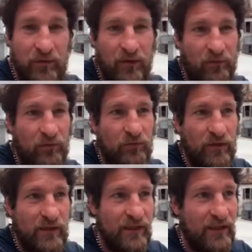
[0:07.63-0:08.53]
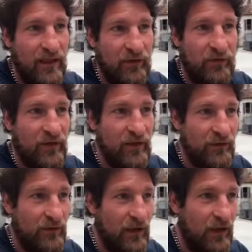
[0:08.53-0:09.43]
la fortuna sette anni fa di
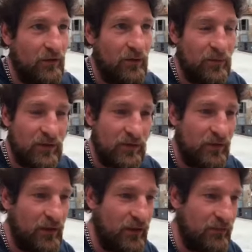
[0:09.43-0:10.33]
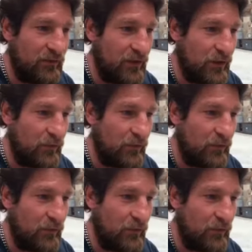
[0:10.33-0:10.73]
incontrarlo di persona e di vivere